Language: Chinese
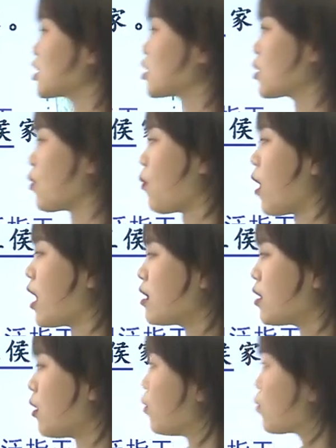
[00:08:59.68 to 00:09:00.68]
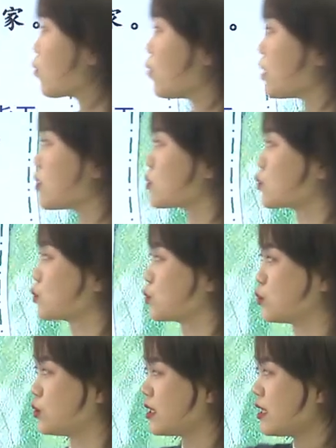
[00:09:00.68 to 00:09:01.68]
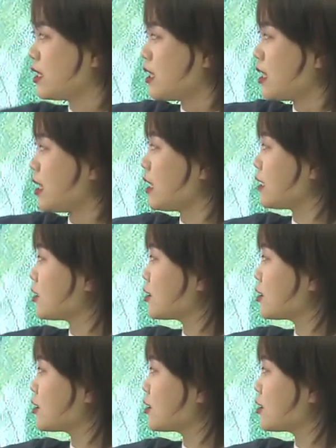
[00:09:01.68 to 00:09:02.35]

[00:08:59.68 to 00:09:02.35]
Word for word: 是王侯贵族。哎，